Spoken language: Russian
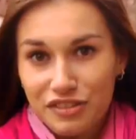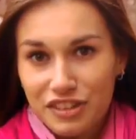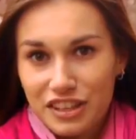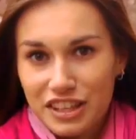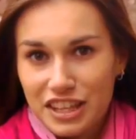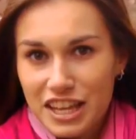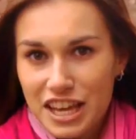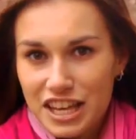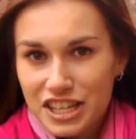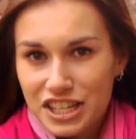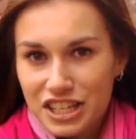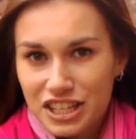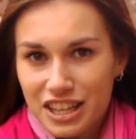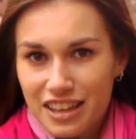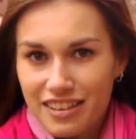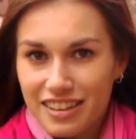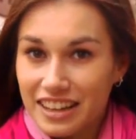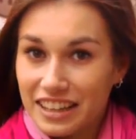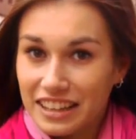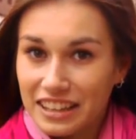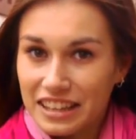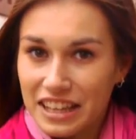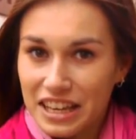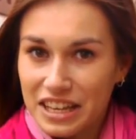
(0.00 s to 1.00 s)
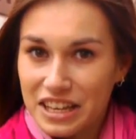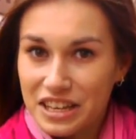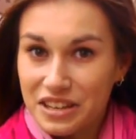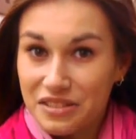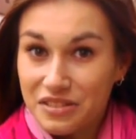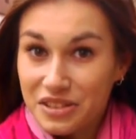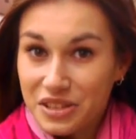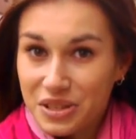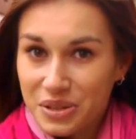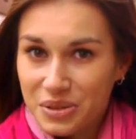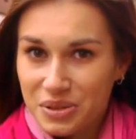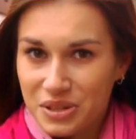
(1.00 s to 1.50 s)
Ведь есть же, наверное, такие
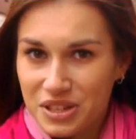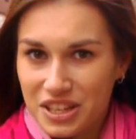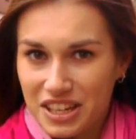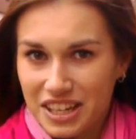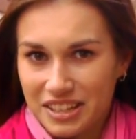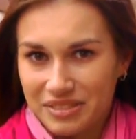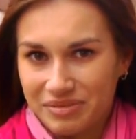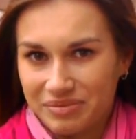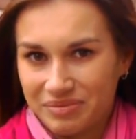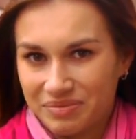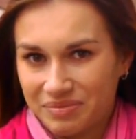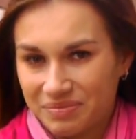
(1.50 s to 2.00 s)
везунчики.